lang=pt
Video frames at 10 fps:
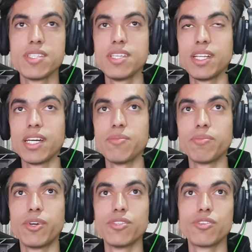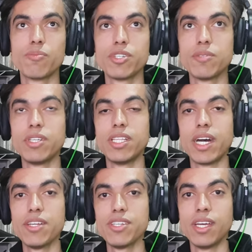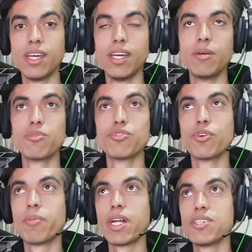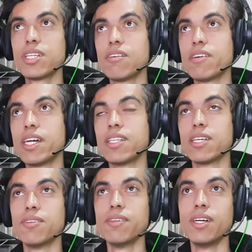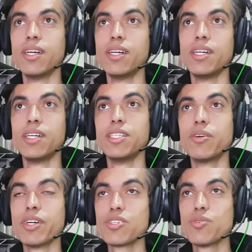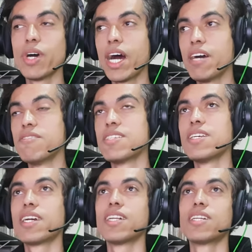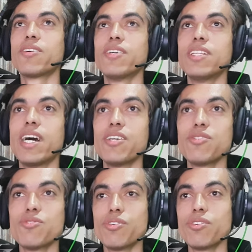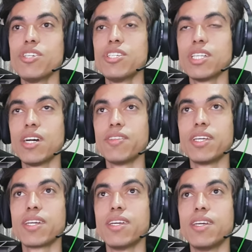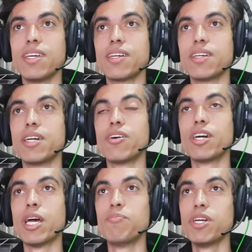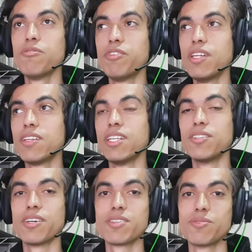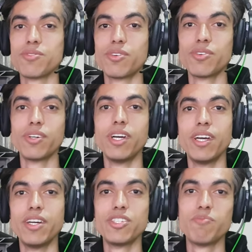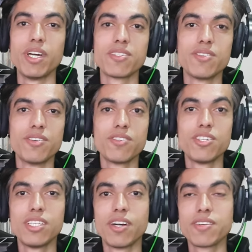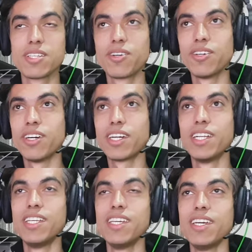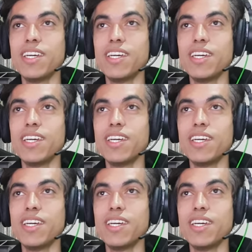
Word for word: assim lá, modo de compatibilidade, pro jogo parar de travar. Então, não é suave assim aquela tranquilidade do jogo original, né, que é perfeito ali, nossa, um jogo de PS2 original que você coloca ali,